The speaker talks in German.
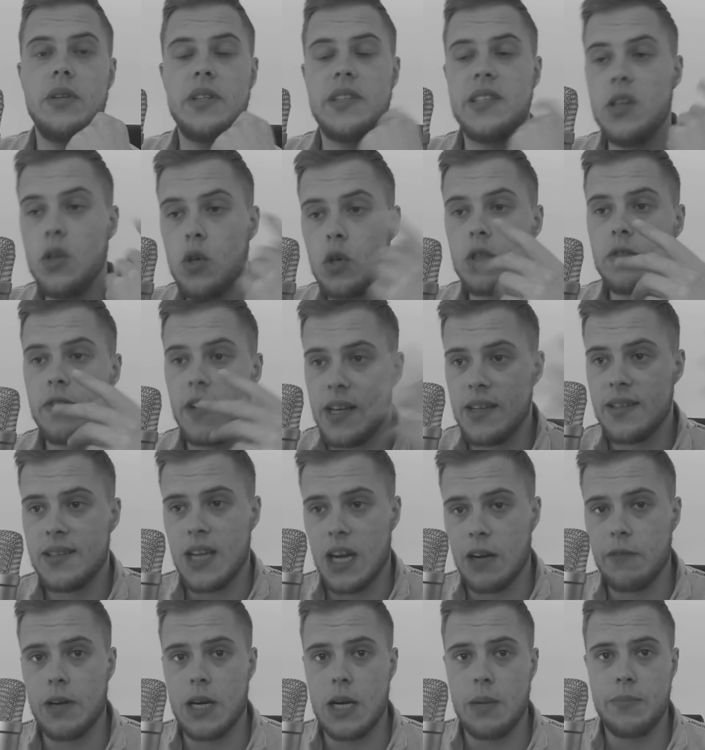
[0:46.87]
Beziehungsweise
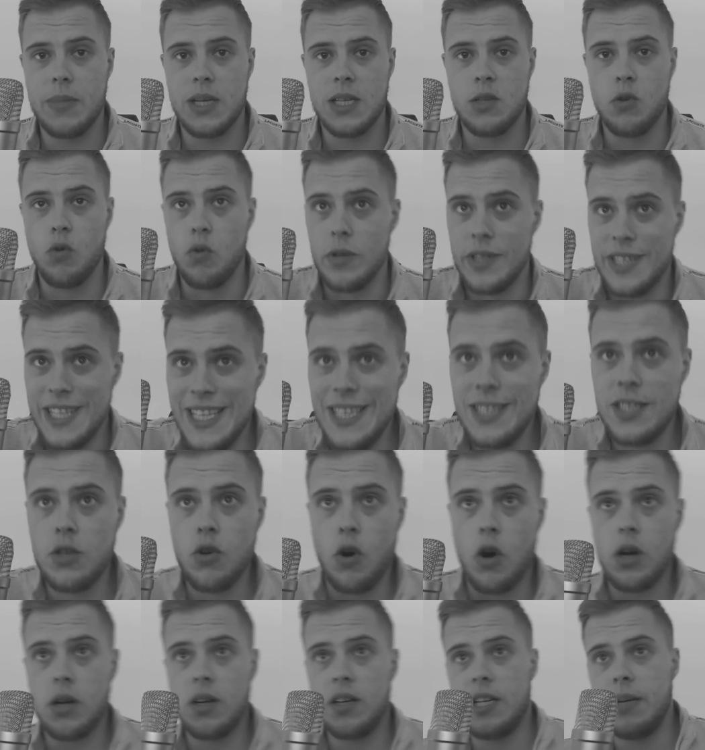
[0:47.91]
sagen wir das mal so, die
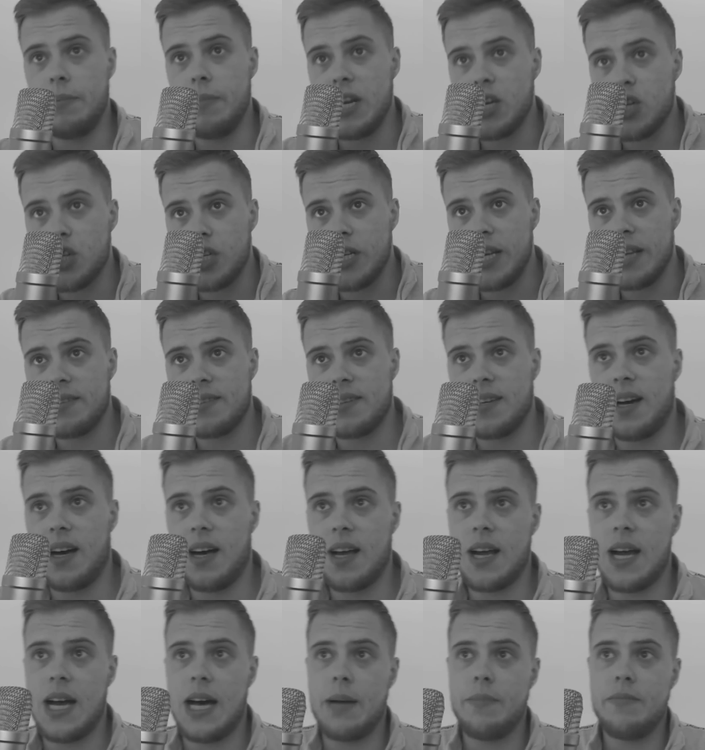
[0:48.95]
Sorgen, die Menschen jetzt
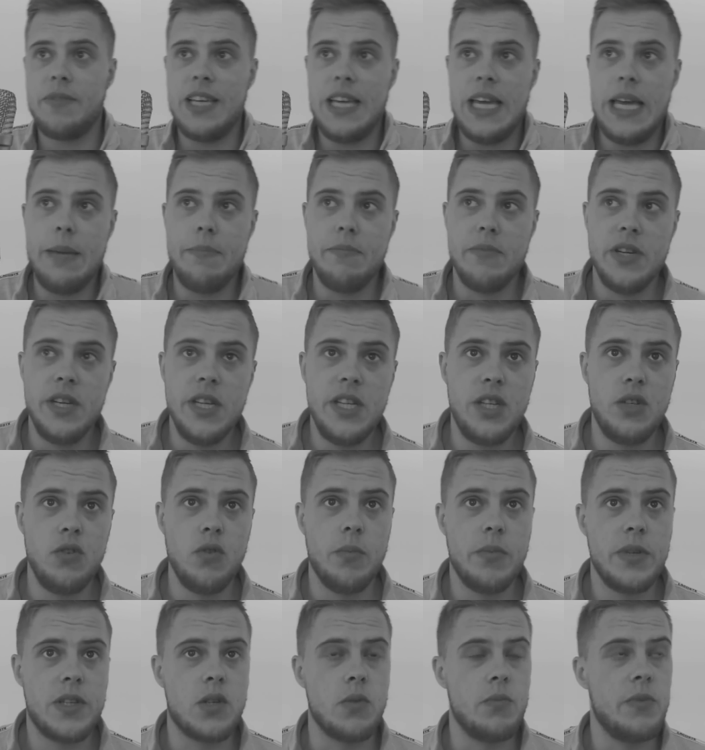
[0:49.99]
gerade haben, die eben nicht
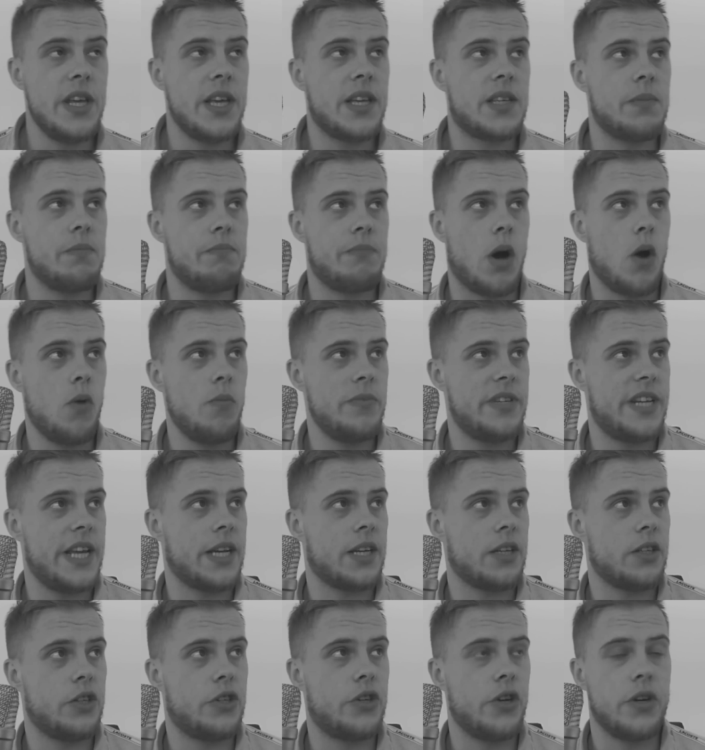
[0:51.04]
nur bis zum nächsten Baum
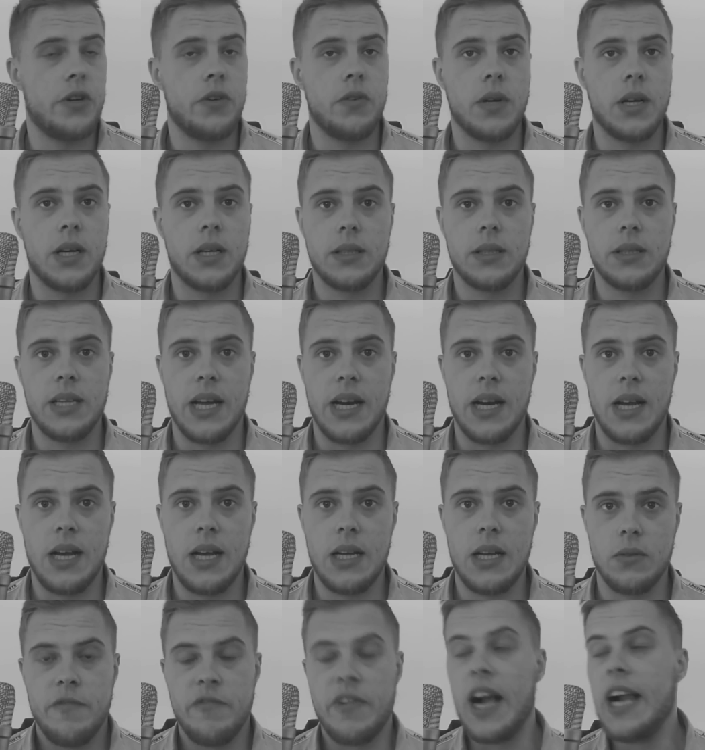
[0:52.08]
denken können oder keine
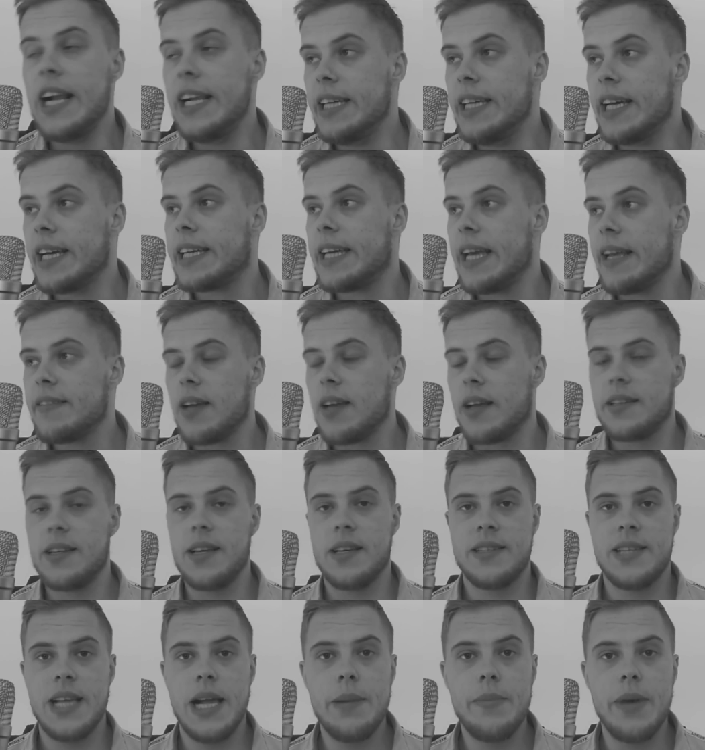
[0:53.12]
Ahnung. Weil ihr kennt das ja
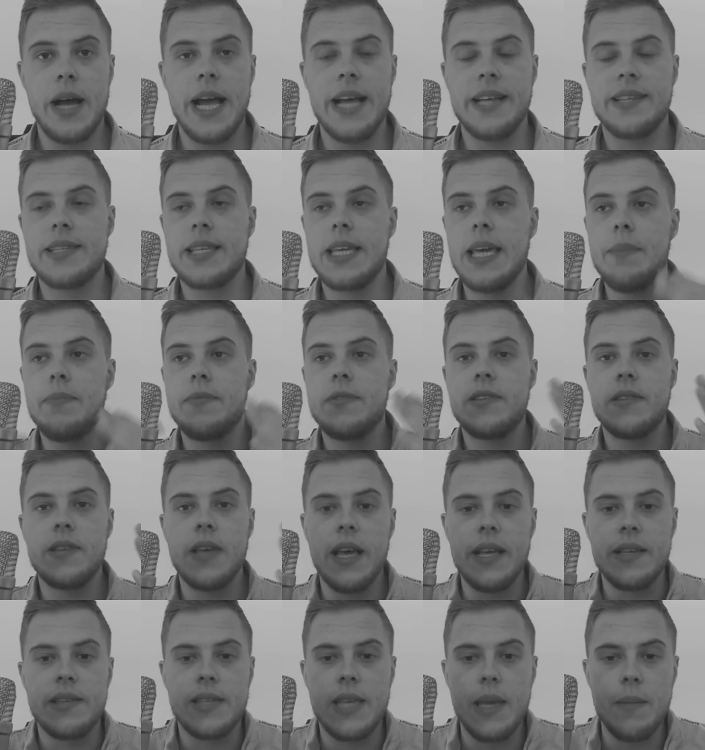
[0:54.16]
selber, es gibt,
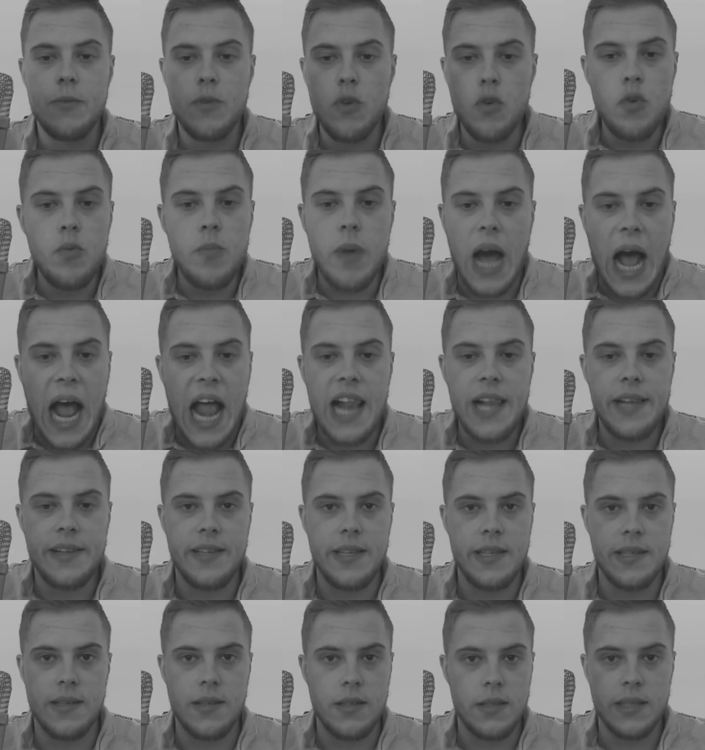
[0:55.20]
es gibt überall
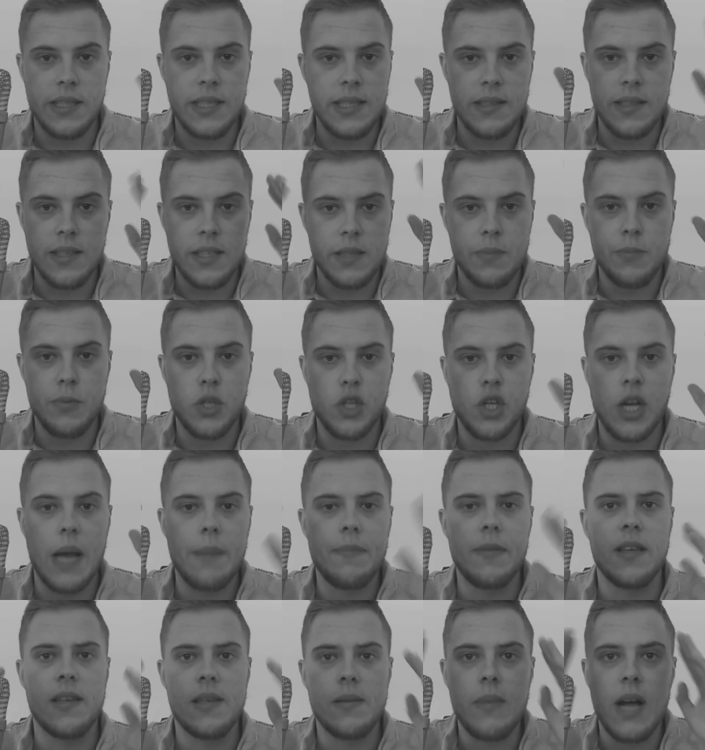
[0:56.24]
diese, diese ich
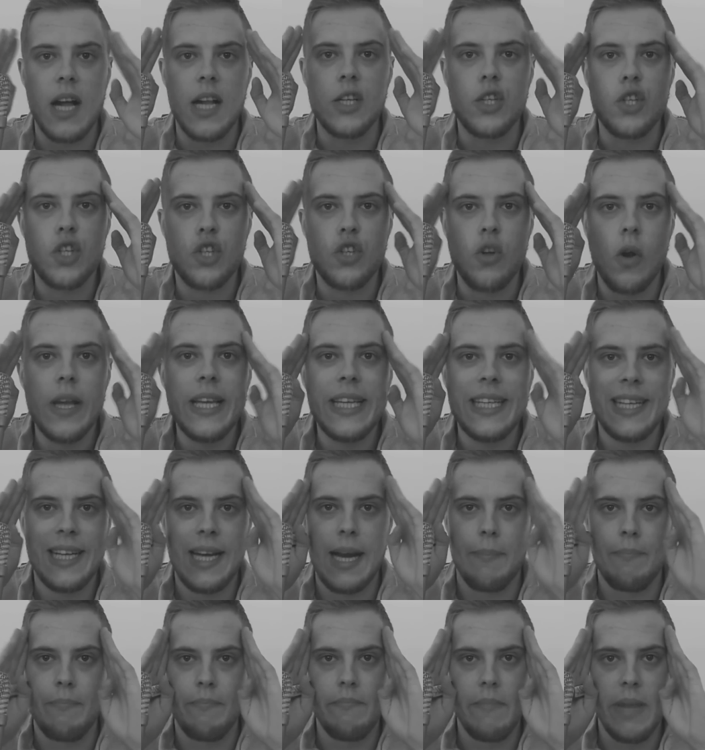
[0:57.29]
beschreibe das immer als
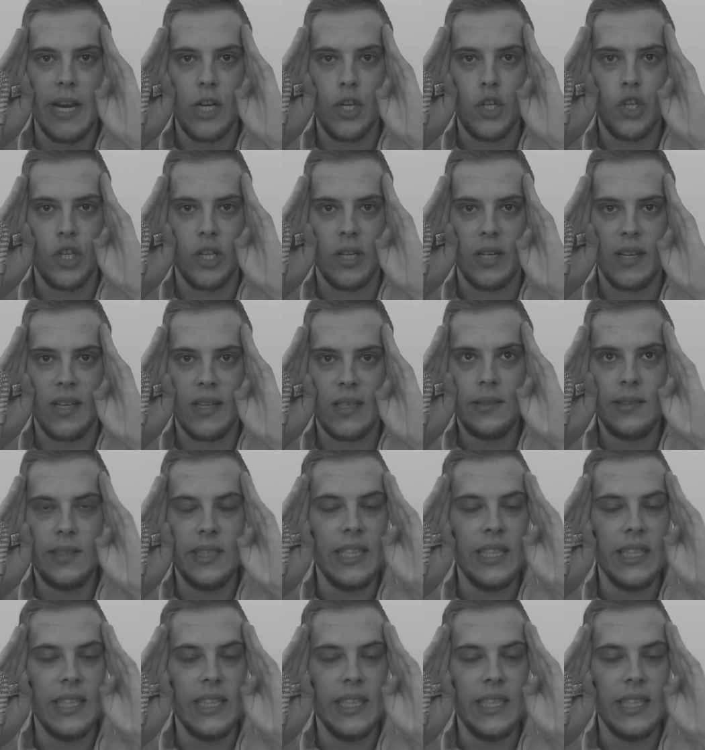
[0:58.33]
Scheuklappenmenschen, ja.